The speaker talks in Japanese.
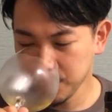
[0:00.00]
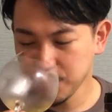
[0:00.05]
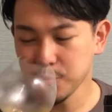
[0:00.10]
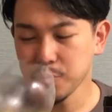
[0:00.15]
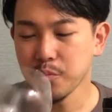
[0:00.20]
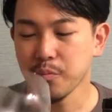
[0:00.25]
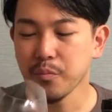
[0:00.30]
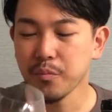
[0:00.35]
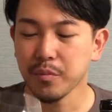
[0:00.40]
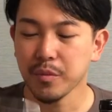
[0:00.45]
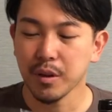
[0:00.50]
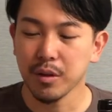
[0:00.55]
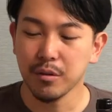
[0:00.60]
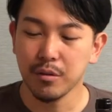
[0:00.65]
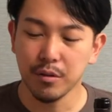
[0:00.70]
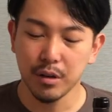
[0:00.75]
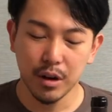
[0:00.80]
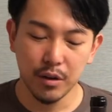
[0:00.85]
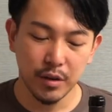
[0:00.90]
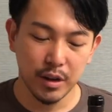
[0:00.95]
うん、
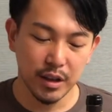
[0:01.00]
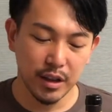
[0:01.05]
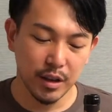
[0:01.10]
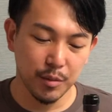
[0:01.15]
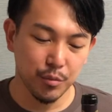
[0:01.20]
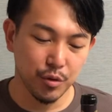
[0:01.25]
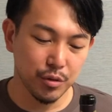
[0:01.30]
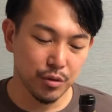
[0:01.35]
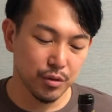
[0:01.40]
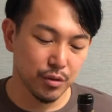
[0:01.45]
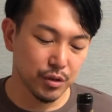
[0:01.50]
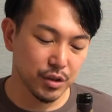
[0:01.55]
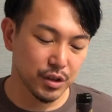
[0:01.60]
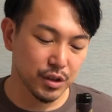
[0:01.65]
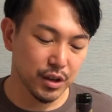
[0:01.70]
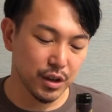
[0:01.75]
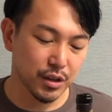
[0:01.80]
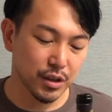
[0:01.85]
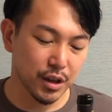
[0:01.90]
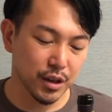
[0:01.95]
これはねもっと時
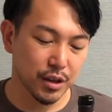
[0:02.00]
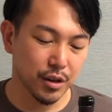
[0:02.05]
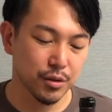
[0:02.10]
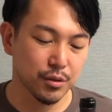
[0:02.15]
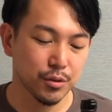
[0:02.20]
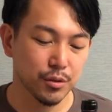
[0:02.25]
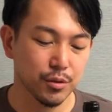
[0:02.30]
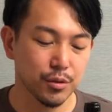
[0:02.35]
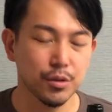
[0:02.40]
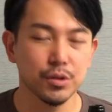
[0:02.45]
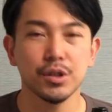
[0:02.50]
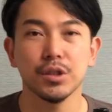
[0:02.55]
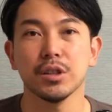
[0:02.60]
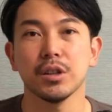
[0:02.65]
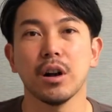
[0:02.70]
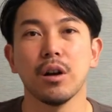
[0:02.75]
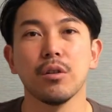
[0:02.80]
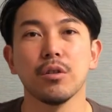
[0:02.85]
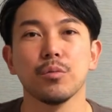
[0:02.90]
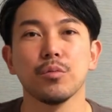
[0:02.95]
間かけると少し
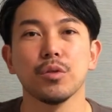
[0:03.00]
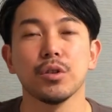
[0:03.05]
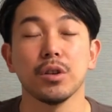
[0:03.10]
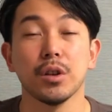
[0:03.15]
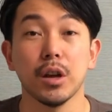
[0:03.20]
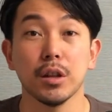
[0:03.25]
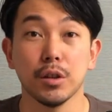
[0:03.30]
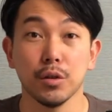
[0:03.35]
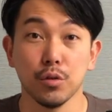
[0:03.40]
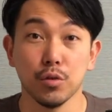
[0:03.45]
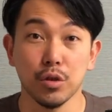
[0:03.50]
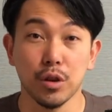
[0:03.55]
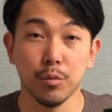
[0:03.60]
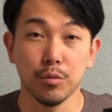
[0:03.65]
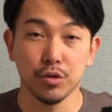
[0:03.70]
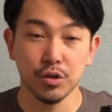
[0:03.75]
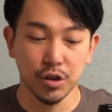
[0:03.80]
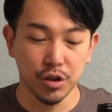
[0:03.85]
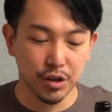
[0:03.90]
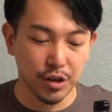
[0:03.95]
香りも開いてくるか
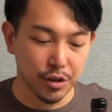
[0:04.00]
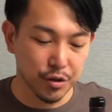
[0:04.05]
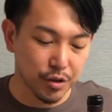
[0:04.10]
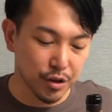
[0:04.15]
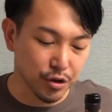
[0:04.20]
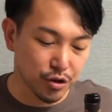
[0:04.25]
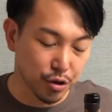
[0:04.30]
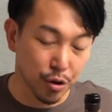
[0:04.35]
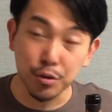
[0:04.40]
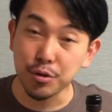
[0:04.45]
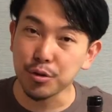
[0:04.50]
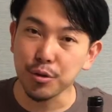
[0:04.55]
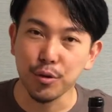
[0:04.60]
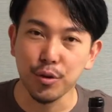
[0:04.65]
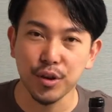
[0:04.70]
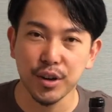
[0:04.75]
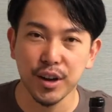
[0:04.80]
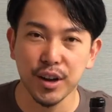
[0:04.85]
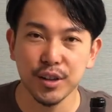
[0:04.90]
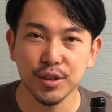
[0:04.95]
もしれないので、ちょっとこ
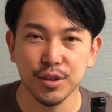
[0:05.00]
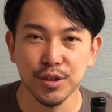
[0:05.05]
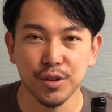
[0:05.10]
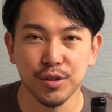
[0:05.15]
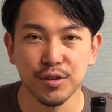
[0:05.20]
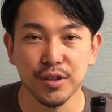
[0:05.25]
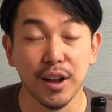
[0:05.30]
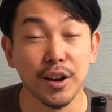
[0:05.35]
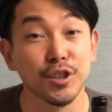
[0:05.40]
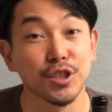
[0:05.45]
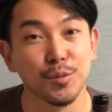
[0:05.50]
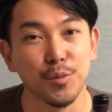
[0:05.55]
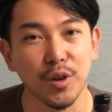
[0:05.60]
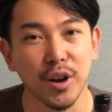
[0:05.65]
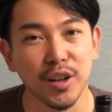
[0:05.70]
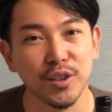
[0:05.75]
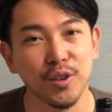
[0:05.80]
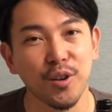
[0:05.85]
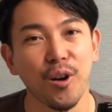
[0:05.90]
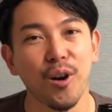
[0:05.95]
れからそれを楽しもう
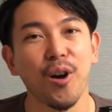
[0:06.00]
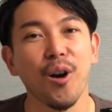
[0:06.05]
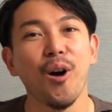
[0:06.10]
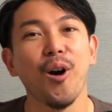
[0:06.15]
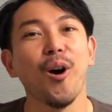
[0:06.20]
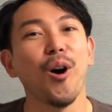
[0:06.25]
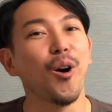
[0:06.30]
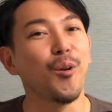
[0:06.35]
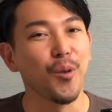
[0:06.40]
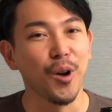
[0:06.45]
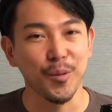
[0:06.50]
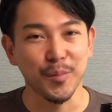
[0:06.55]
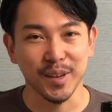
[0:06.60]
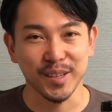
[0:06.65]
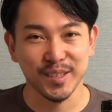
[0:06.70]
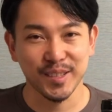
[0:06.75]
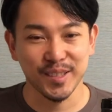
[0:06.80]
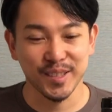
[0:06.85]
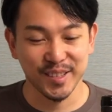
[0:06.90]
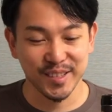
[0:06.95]
かと思いま
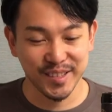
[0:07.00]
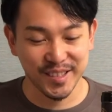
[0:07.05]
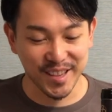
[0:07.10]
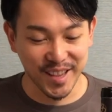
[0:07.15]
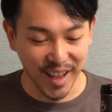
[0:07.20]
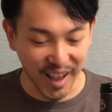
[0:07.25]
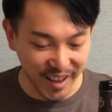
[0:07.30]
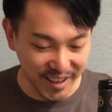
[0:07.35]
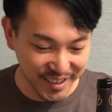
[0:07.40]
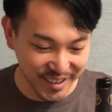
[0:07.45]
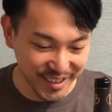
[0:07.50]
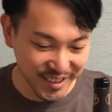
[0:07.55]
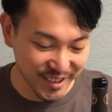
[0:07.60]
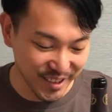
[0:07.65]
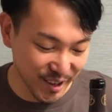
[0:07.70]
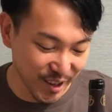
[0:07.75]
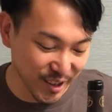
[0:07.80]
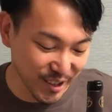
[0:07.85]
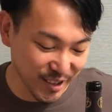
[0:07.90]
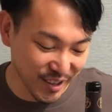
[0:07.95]
す。はい
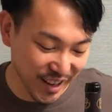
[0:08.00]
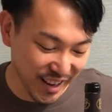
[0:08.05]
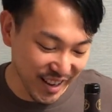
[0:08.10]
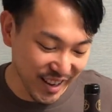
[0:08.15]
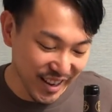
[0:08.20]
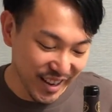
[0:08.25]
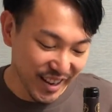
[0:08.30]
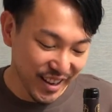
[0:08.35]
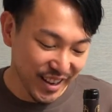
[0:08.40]
ということで